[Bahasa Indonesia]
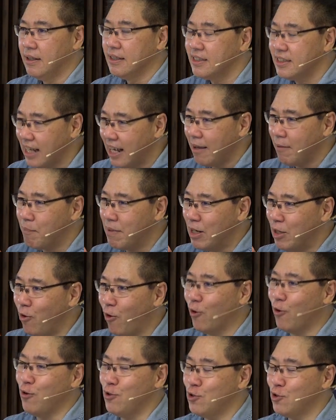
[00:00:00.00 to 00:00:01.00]
Saya
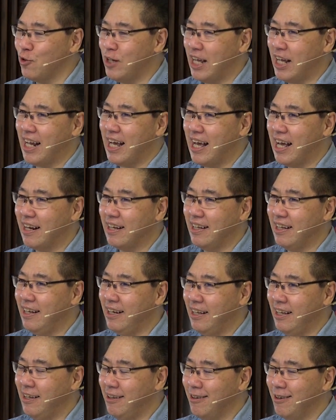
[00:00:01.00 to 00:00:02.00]
mendorong saudara hari
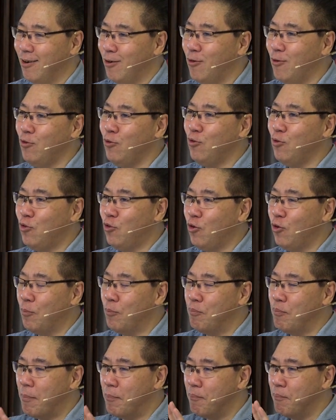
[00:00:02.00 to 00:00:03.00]
ini untuk
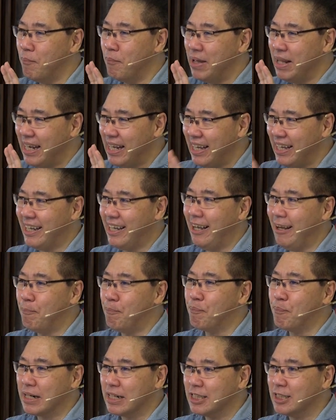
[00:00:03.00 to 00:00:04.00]
memiliki
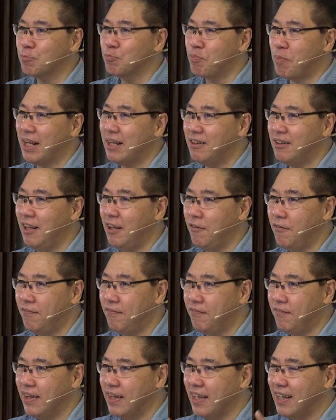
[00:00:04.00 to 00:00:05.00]
perspektif
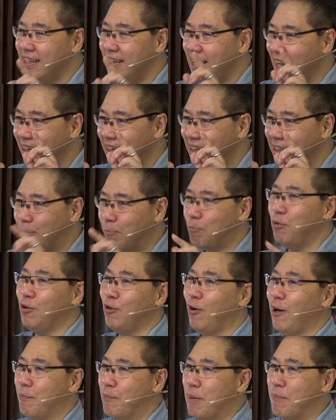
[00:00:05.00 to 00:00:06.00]
yang
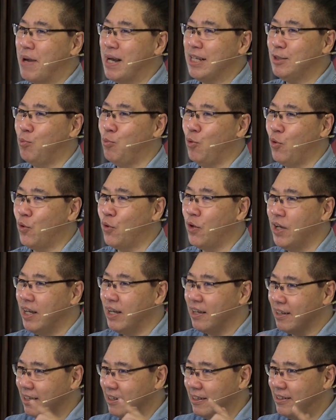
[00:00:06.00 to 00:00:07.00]
disebut oleh pemazmur
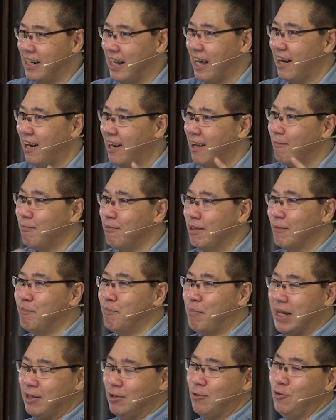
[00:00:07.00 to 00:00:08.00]
ke dalam
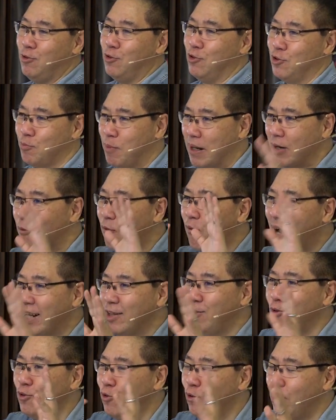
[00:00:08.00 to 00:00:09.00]
tempat kudus. Pada
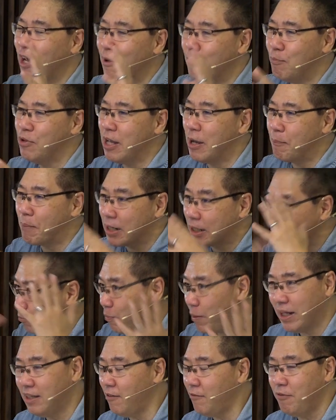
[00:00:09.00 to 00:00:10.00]
waktu saudara punya
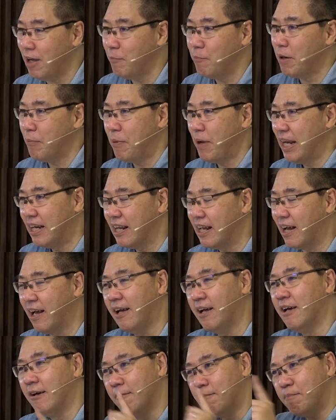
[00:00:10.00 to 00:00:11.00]
perspektif yang berbeda,
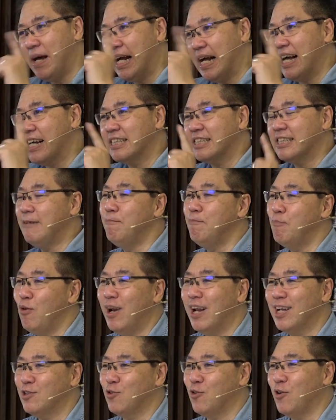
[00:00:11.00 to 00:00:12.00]
maka
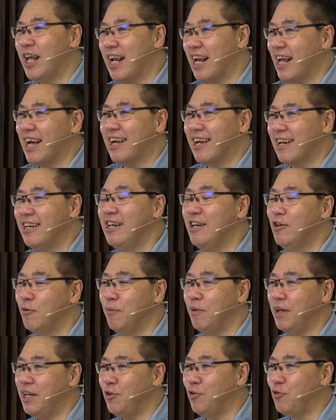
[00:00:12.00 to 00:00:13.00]
kesimpulan saudara akan hidup
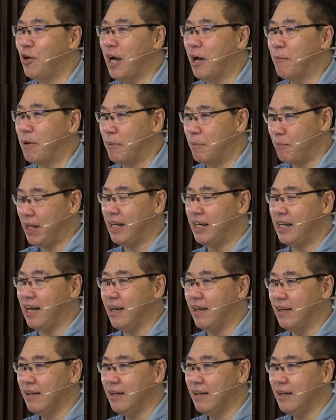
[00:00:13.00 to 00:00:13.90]
ini juga berbeda.